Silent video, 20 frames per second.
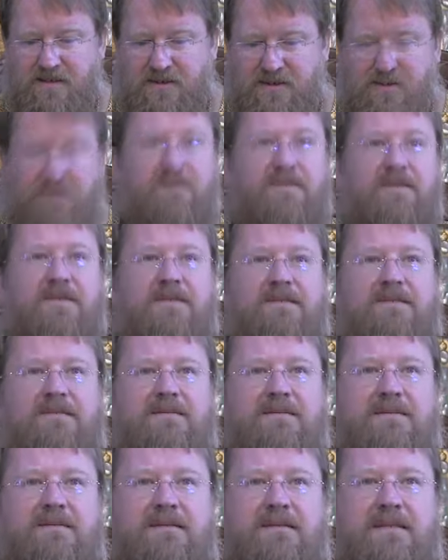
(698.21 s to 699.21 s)
чудо,
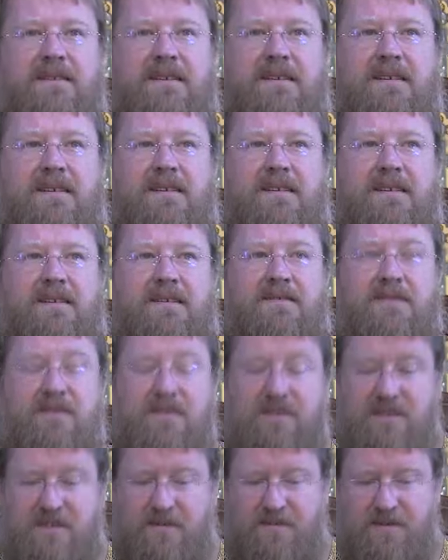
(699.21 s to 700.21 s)

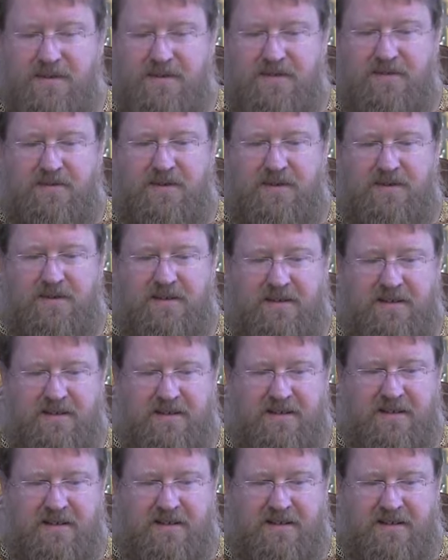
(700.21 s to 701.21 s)
волшебство, так
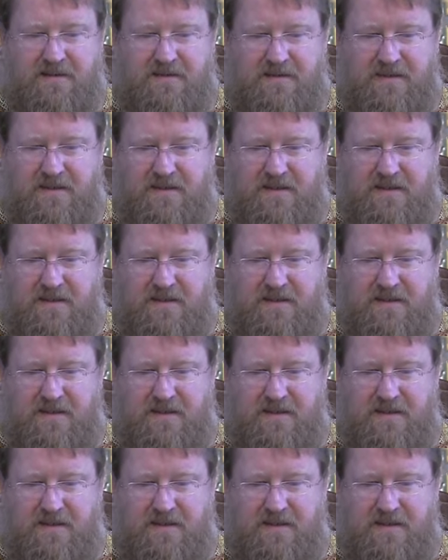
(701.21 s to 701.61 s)
скажем.